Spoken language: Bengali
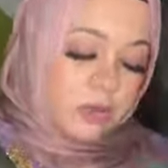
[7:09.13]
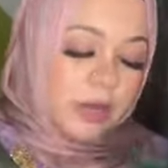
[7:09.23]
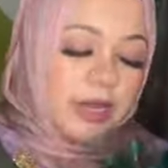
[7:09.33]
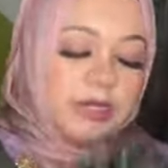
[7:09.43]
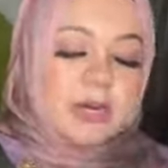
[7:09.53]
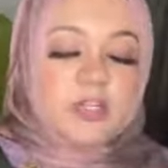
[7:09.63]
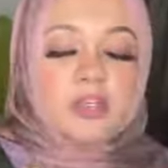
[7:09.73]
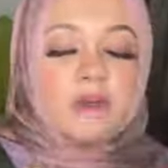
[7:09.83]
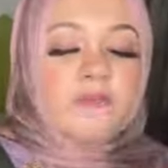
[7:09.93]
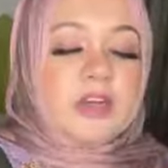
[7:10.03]
সো এটার
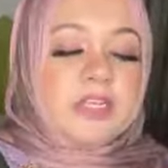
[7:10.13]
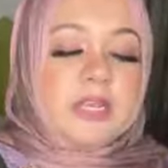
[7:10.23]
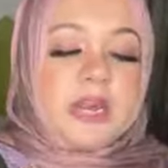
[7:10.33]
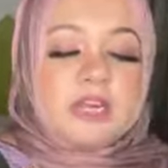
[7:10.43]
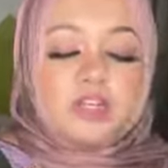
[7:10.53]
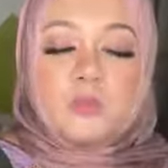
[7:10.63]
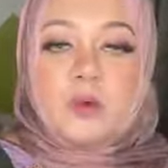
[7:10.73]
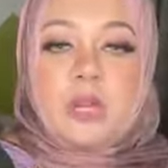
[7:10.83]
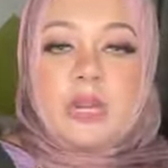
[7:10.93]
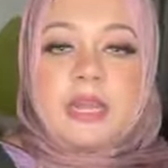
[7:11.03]
সফটনেস আর কিছু
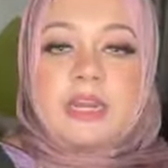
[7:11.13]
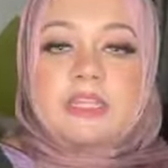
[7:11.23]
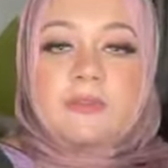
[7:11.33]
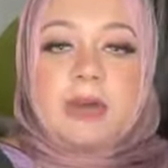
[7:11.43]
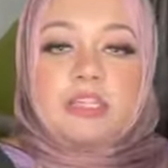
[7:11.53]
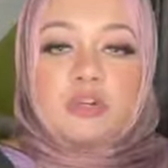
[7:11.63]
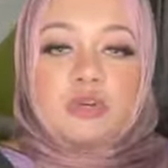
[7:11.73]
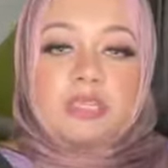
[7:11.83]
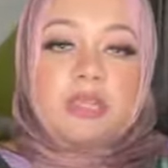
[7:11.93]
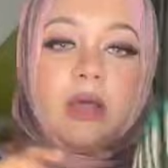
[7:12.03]
বলা নাই আর এই যে ভাজ
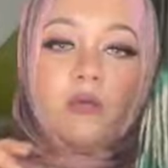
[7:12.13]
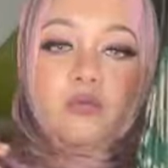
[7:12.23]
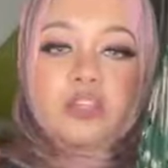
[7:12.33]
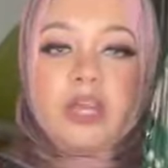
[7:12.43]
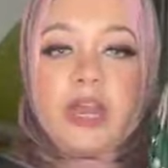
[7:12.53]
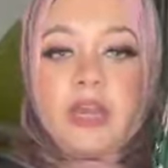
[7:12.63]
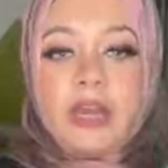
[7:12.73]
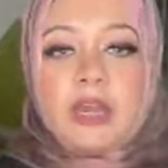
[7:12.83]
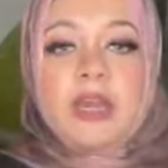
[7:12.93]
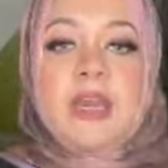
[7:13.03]
করছি তাও কুচকায়
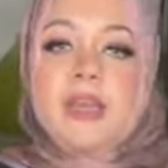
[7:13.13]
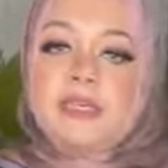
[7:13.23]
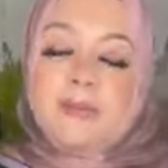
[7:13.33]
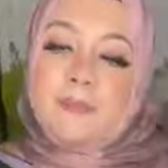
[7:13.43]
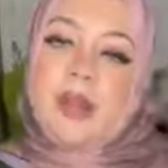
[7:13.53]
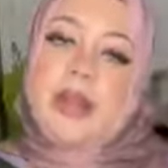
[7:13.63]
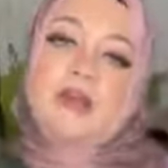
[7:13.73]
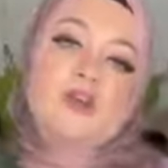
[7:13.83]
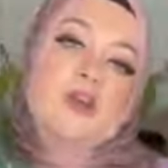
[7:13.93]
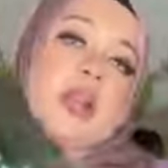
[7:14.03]
নাই এটা আপনার
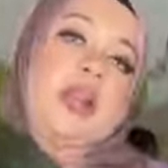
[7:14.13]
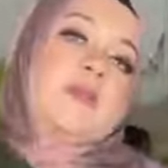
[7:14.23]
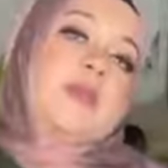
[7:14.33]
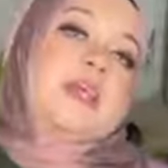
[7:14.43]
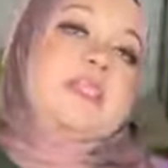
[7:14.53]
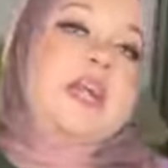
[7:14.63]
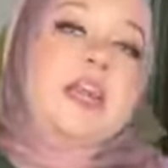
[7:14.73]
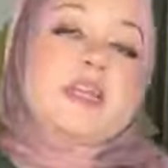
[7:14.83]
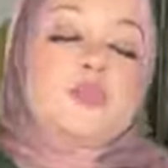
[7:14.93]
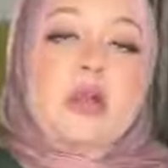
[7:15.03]
আয়রন করা লাগবে না
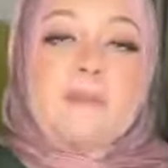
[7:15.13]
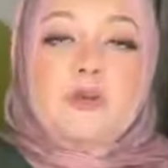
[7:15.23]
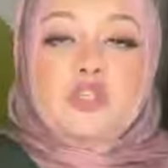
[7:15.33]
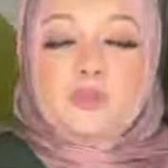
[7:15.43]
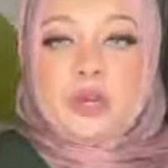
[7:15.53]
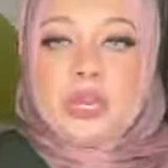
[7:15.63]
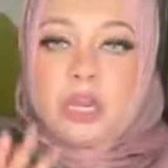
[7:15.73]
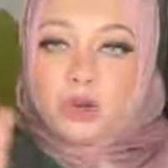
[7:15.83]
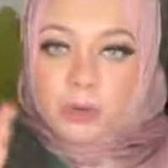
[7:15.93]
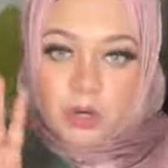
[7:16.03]
যারা একটু কাপড় চোপড়
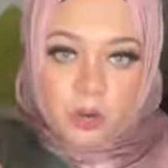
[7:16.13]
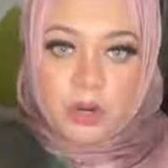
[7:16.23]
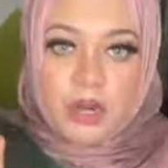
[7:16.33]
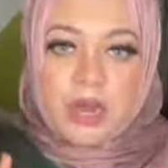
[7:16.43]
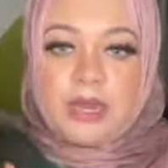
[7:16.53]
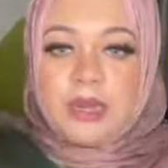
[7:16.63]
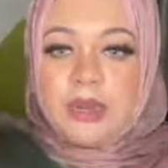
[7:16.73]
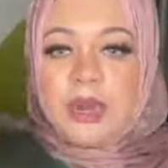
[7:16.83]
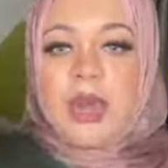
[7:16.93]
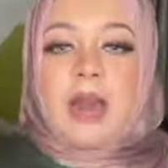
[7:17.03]
এলোমেলো করে
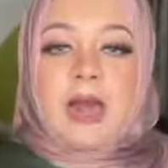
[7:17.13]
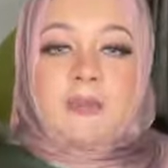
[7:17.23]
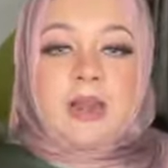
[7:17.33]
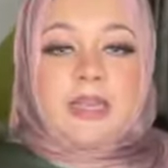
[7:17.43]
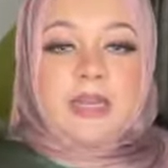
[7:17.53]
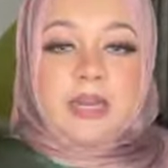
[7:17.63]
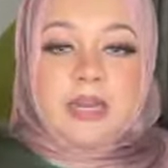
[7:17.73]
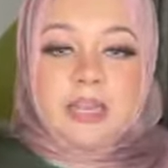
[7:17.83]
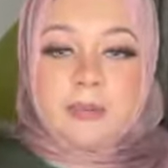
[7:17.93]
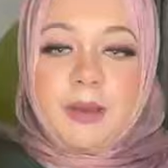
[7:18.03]
রাখেন আলমারিতে
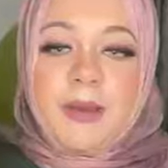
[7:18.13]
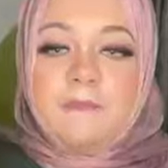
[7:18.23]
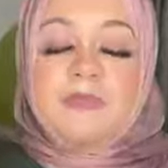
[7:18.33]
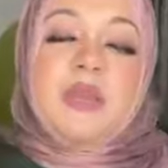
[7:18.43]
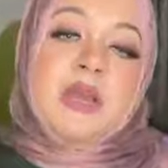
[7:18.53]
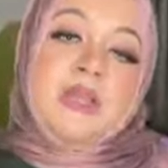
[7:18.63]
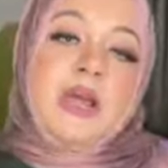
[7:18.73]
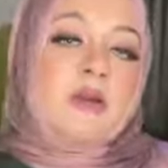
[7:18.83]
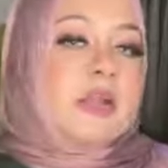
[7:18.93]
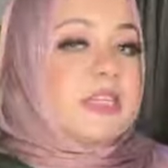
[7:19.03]
রেখে দিবেন
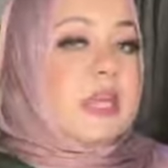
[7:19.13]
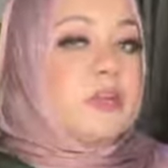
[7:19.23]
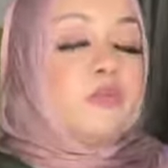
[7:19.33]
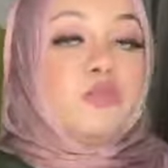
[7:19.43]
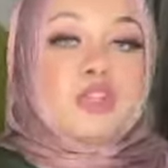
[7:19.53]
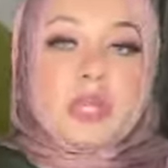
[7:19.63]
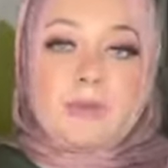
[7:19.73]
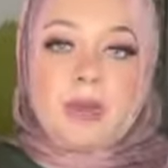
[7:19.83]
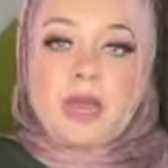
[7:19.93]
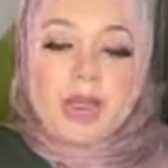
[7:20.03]
তাহলে এটা একদম
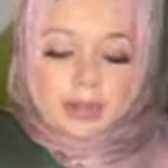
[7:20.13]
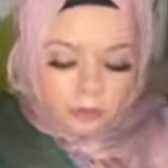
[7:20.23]
কুচকাবে না